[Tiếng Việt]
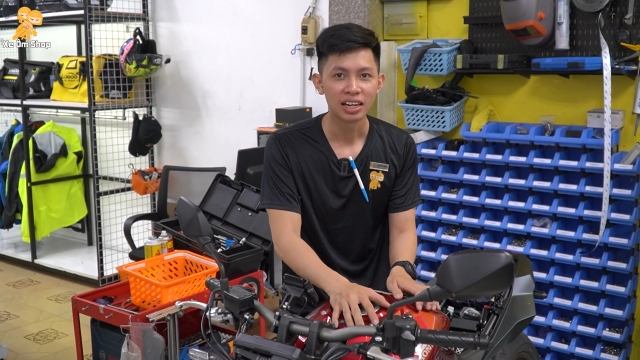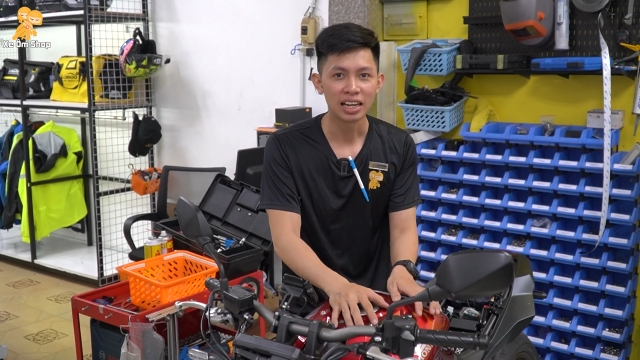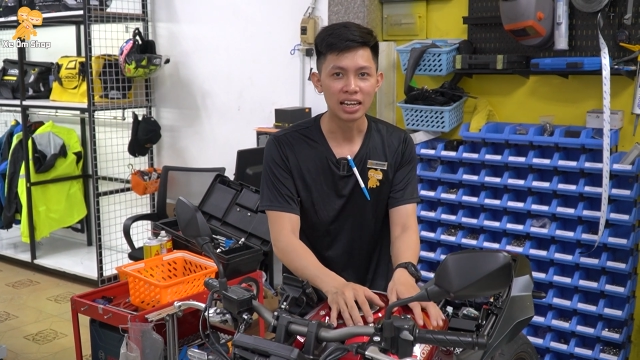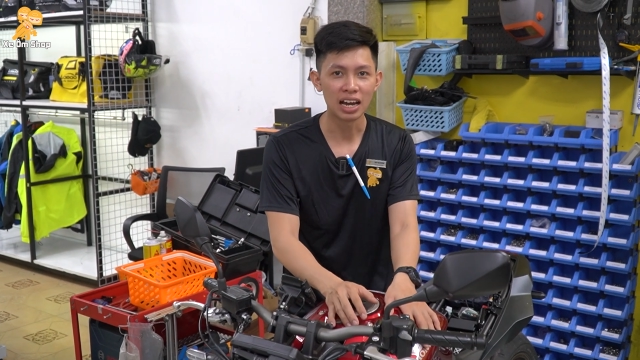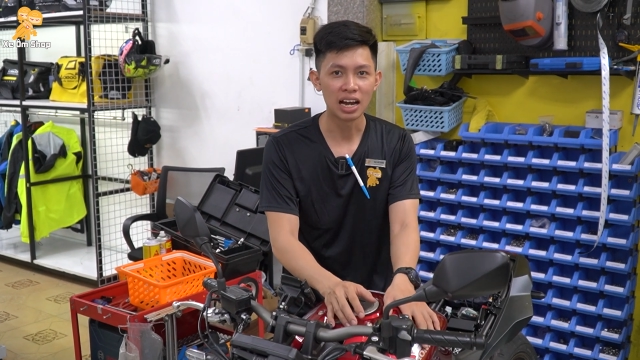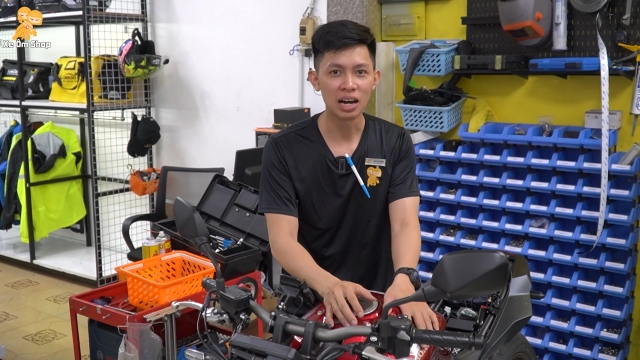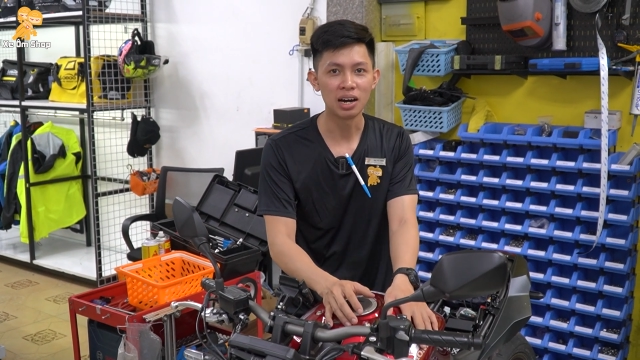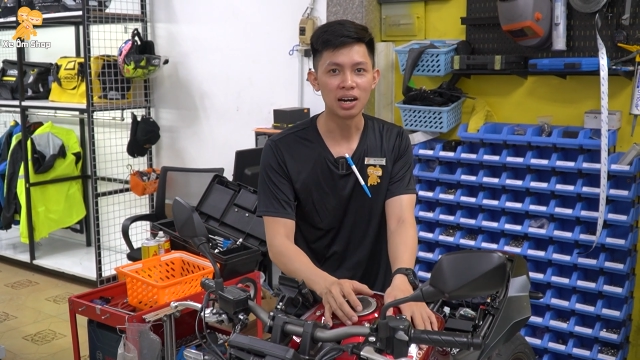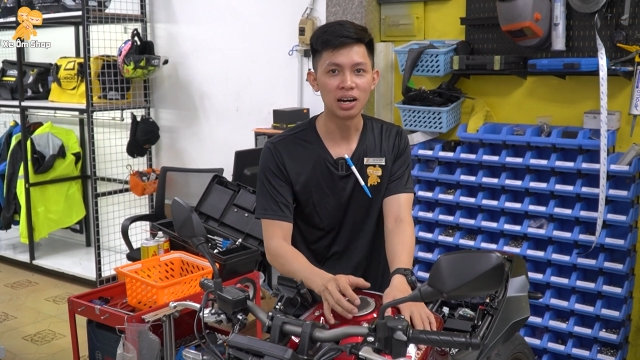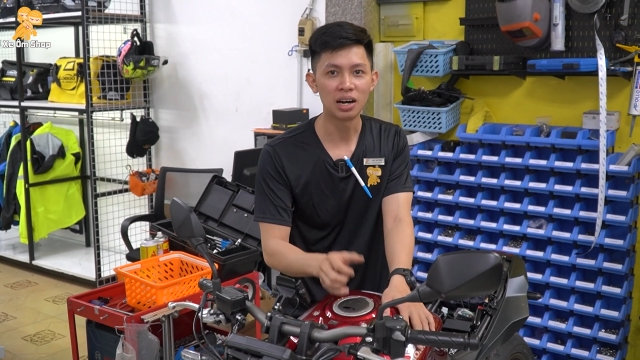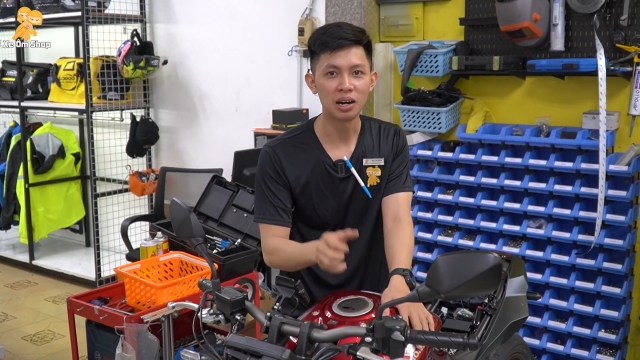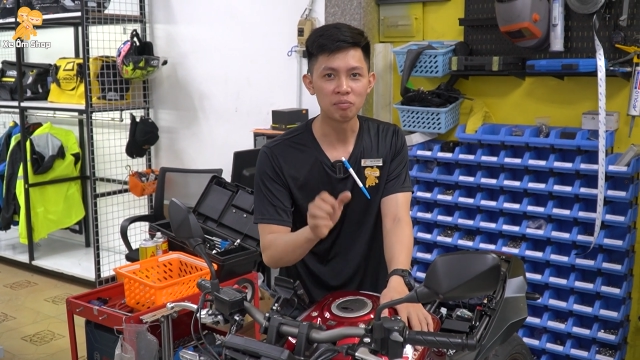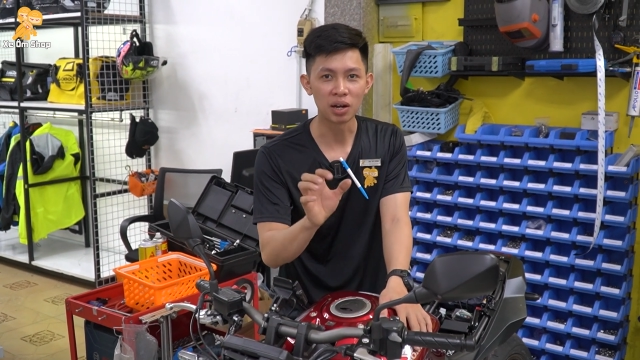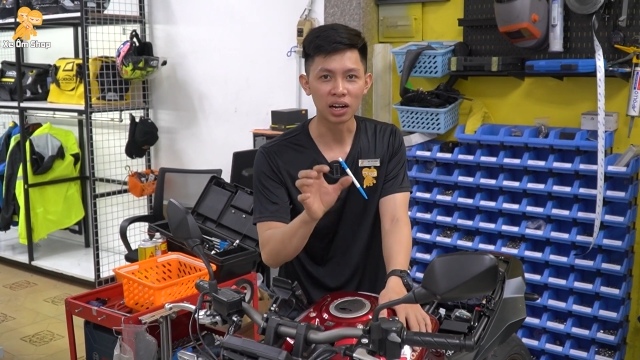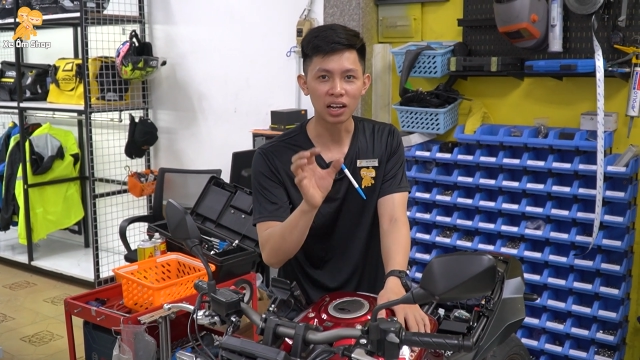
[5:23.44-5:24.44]
Thì
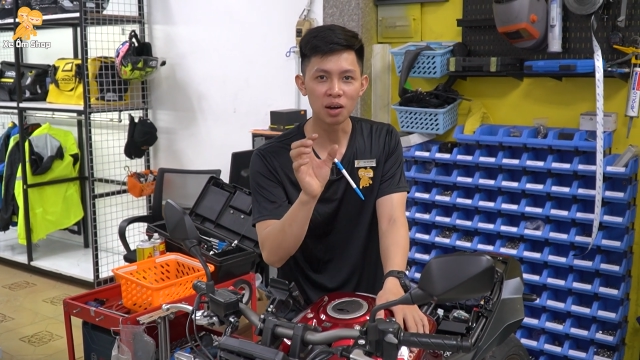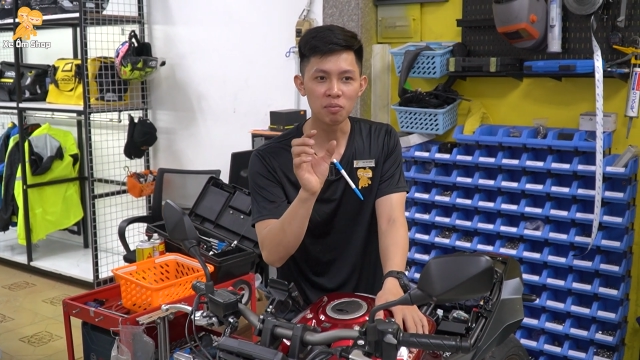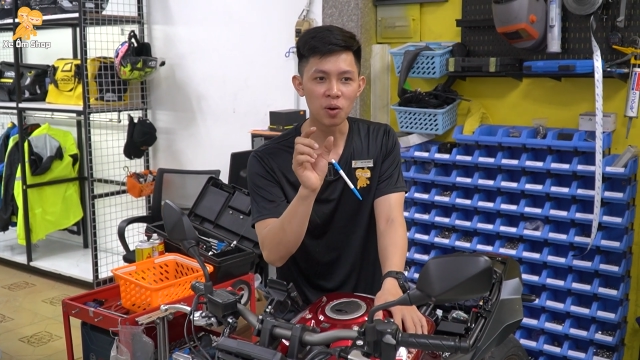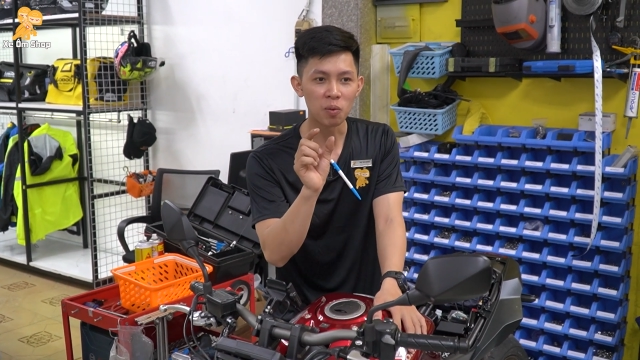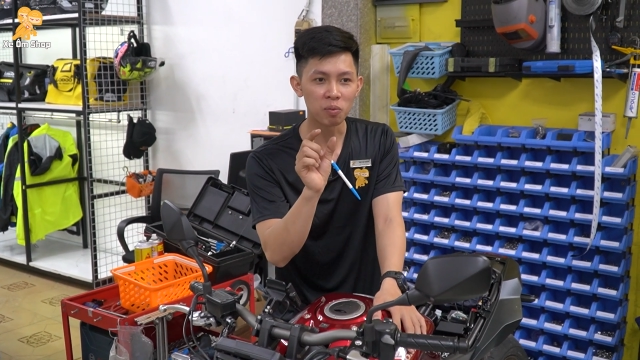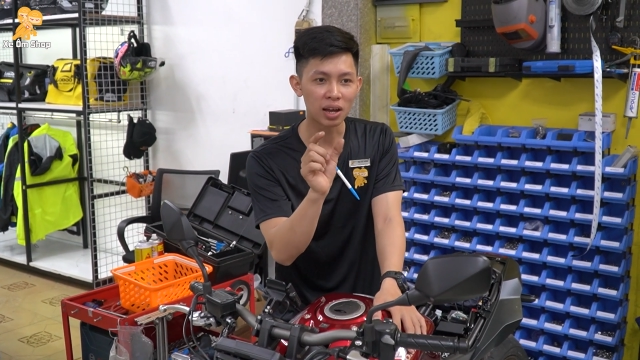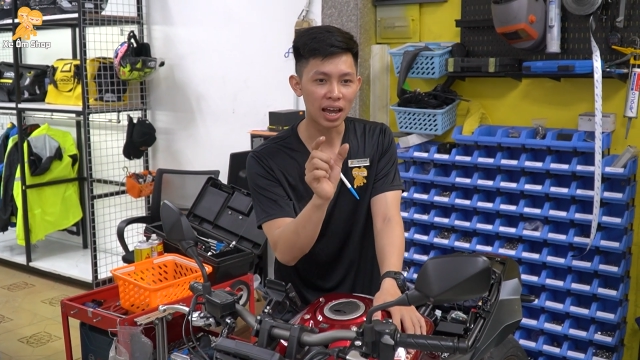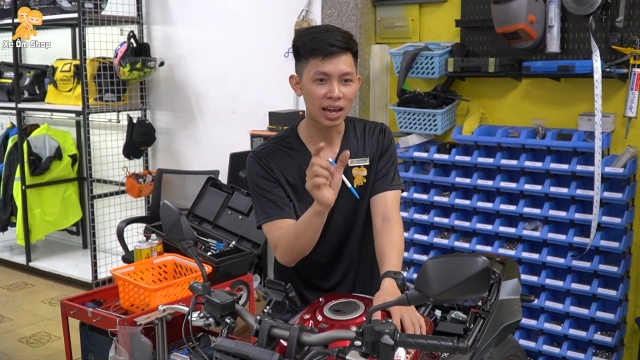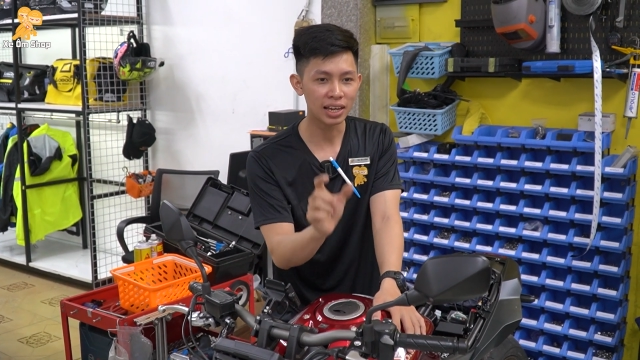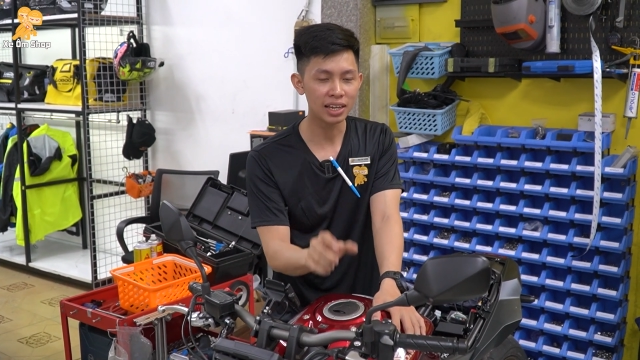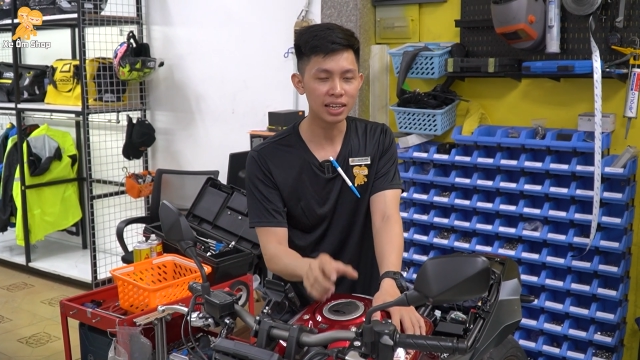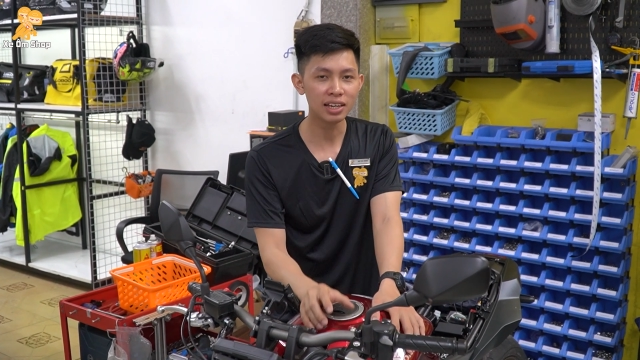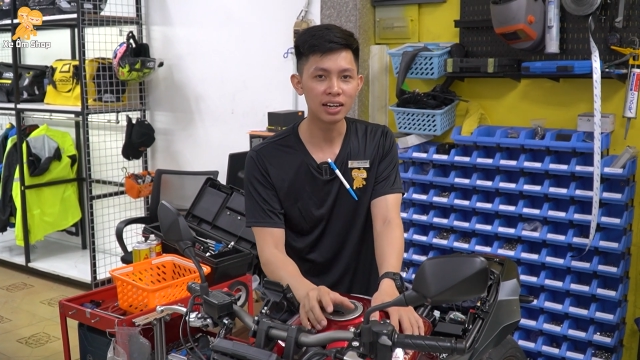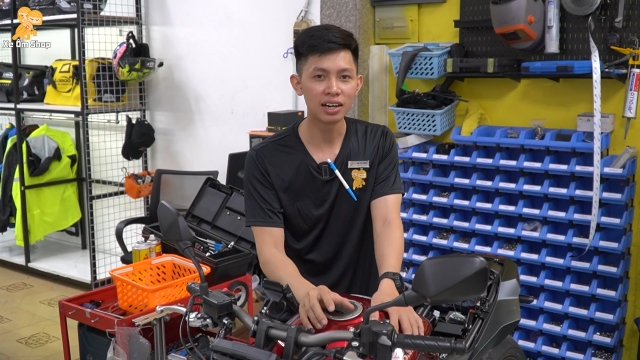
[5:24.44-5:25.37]
uh, mình có một cái